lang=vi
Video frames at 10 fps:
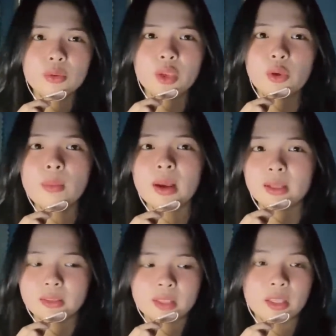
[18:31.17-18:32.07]
kiểu mà
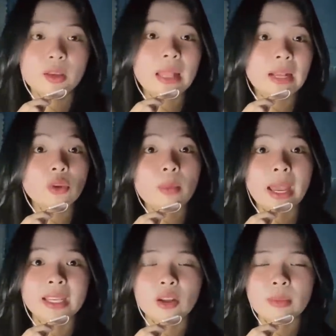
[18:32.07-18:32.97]
chỉ thẳng vô
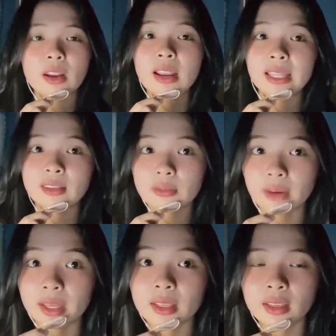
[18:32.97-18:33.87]
bạn đâu mà nó lạnh như
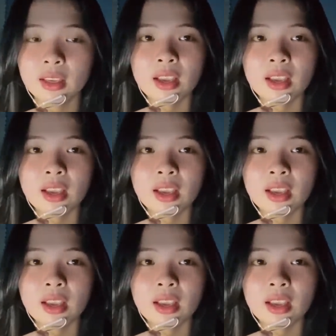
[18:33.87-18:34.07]
vậy